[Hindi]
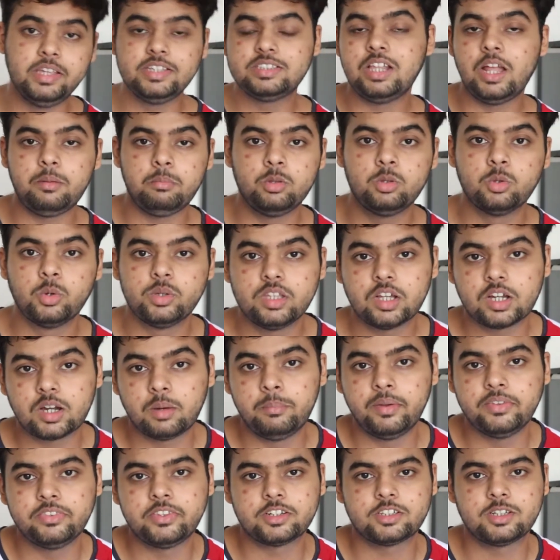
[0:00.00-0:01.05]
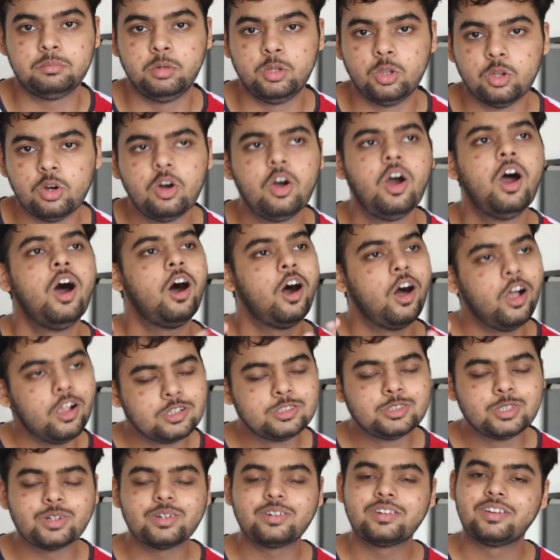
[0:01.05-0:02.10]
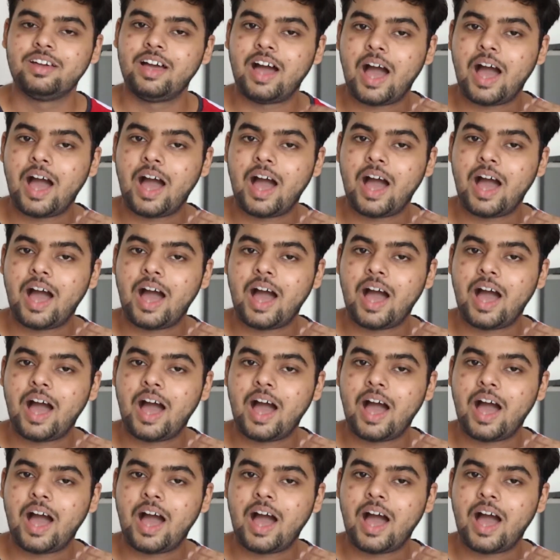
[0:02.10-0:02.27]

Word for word: प्लीज लेट मी नो इन द कमेंट सेक्शन बिलो ऑल्सो